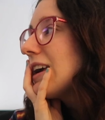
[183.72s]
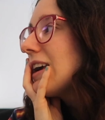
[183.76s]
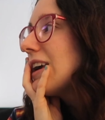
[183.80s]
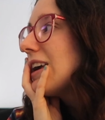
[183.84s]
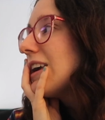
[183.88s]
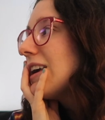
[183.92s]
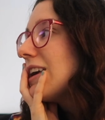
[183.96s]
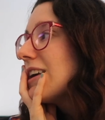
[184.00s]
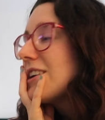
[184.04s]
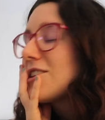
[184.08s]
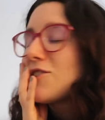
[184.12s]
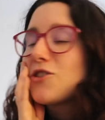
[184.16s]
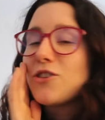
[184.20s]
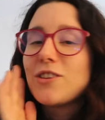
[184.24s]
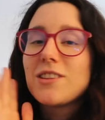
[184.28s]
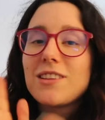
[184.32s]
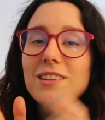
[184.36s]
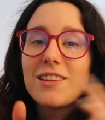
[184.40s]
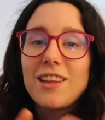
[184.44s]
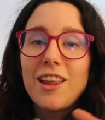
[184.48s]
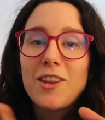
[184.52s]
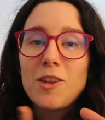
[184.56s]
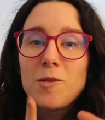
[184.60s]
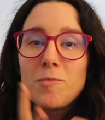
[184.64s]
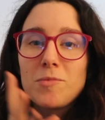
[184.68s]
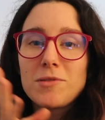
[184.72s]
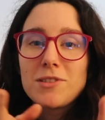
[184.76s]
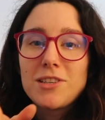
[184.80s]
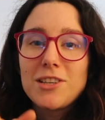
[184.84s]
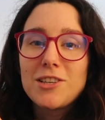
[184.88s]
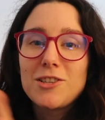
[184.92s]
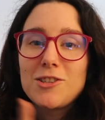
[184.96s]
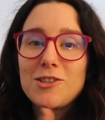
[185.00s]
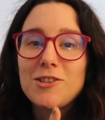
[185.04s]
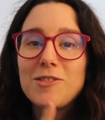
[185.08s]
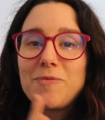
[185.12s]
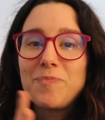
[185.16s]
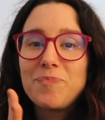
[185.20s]
y estoy intentando pues
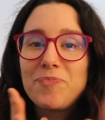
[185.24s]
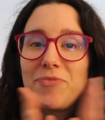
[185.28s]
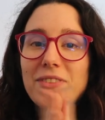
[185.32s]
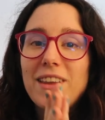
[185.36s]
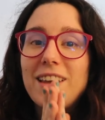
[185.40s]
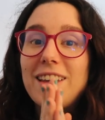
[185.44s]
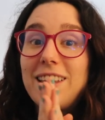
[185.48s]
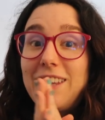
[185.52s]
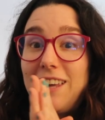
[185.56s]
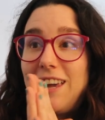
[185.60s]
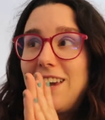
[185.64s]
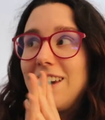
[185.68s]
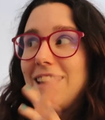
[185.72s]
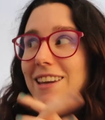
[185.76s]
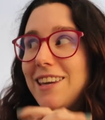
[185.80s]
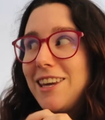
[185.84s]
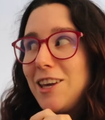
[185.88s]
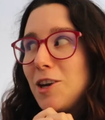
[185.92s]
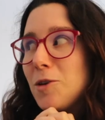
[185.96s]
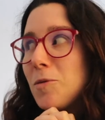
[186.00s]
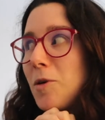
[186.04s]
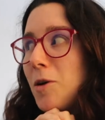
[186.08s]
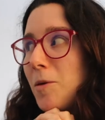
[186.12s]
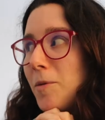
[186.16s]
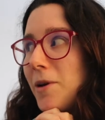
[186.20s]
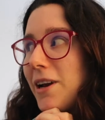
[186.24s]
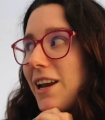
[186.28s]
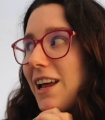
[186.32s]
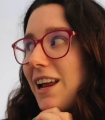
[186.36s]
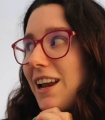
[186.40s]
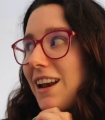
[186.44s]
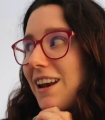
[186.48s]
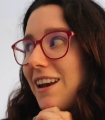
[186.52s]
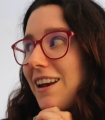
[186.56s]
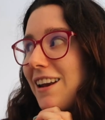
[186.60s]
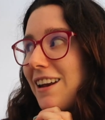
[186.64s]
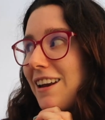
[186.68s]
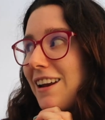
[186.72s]
eso, que quiero volver
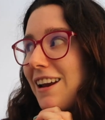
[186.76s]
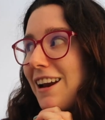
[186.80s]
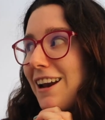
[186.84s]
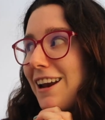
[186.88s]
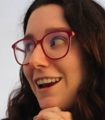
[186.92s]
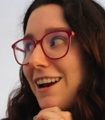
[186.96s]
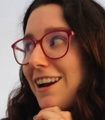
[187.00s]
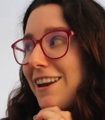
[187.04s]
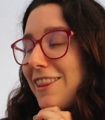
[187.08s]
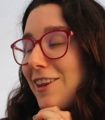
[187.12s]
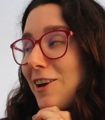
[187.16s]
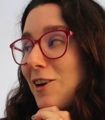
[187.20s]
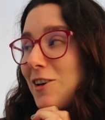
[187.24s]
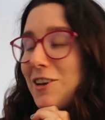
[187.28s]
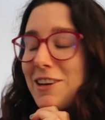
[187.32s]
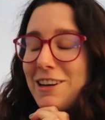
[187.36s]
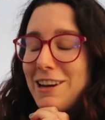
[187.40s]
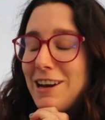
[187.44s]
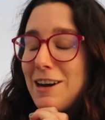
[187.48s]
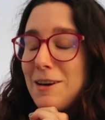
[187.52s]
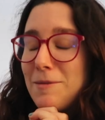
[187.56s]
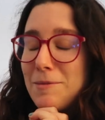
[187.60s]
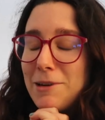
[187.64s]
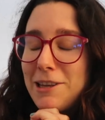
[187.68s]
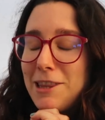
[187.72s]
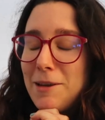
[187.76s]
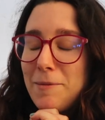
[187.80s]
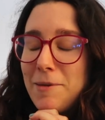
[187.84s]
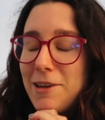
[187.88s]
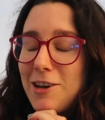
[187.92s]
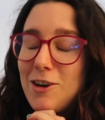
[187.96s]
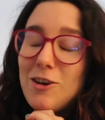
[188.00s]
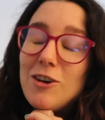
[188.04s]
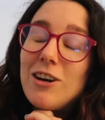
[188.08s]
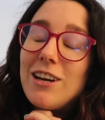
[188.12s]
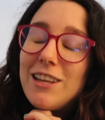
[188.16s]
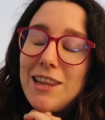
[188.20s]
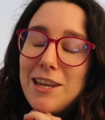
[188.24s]
al, al garden, ya Berta me
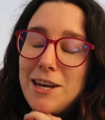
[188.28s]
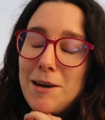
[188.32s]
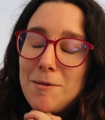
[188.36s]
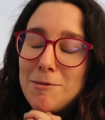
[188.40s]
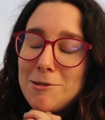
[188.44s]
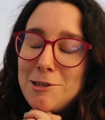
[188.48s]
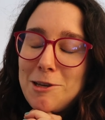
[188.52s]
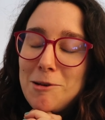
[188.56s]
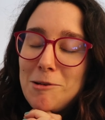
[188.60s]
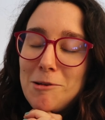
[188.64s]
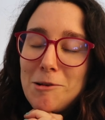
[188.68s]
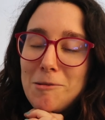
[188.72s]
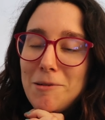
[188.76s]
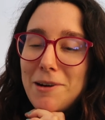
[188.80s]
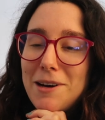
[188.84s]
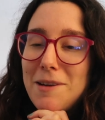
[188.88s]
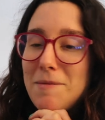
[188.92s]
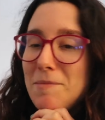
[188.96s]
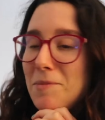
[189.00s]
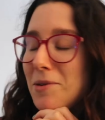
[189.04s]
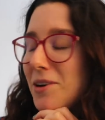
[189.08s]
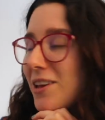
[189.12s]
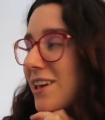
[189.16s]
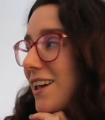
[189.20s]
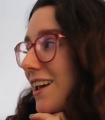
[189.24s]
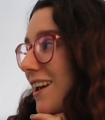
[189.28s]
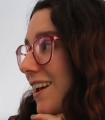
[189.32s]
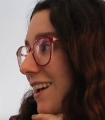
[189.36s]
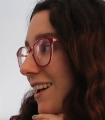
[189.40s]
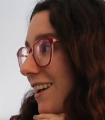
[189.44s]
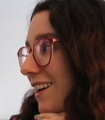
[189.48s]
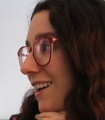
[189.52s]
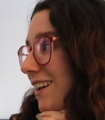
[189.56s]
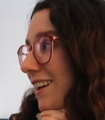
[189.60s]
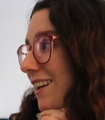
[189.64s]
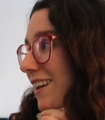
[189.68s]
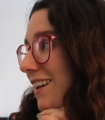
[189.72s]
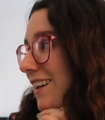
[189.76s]
dijo que teníamos que volver
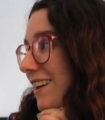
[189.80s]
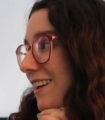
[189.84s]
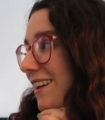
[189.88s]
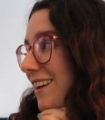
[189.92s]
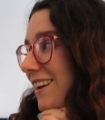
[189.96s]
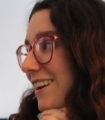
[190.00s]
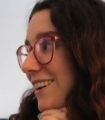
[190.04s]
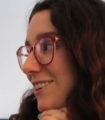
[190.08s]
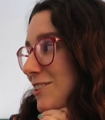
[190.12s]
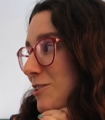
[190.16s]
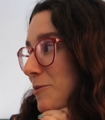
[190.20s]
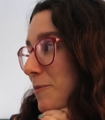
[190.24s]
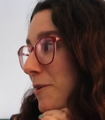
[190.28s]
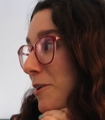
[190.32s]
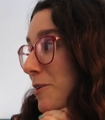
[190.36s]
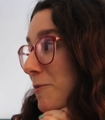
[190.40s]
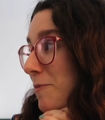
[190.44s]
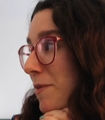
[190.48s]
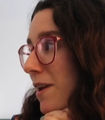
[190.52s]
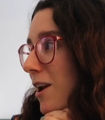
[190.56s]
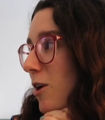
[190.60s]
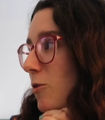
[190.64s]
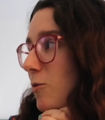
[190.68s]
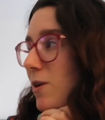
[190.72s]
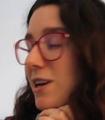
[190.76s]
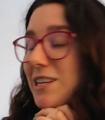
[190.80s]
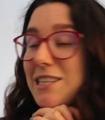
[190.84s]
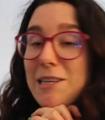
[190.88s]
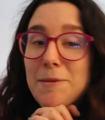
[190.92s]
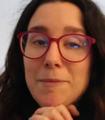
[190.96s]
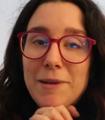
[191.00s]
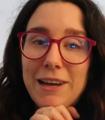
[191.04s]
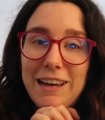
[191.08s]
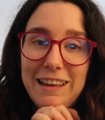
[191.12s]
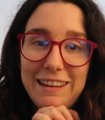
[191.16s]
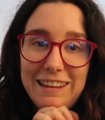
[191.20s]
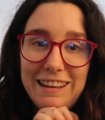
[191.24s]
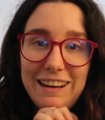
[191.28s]
porque eso, me compré algunas que
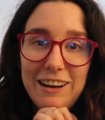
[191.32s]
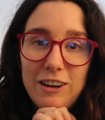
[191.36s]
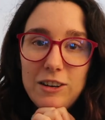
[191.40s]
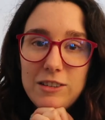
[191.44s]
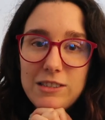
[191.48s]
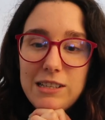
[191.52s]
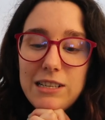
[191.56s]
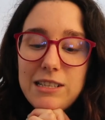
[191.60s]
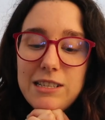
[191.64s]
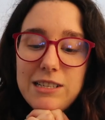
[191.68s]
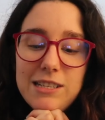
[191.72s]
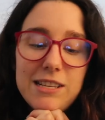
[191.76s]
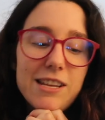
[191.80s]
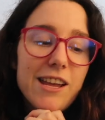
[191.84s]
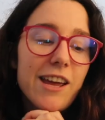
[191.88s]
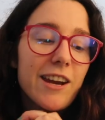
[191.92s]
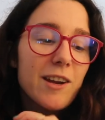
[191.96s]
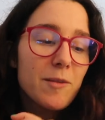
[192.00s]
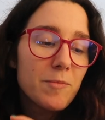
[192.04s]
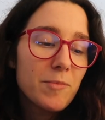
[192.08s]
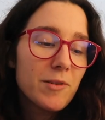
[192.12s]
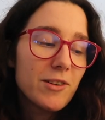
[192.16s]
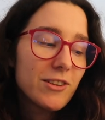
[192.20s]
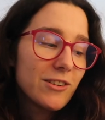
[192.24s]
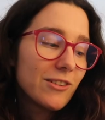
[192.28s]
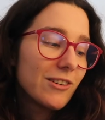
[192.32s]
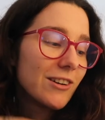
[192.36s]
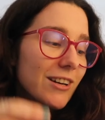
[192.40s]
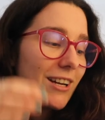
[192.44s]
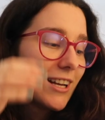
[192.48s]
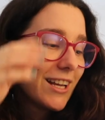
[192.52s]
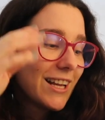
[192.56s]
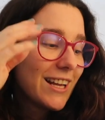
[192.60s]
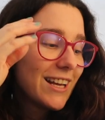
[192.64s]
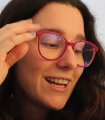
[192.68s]
me encantan, ahora os las enseñaré, pero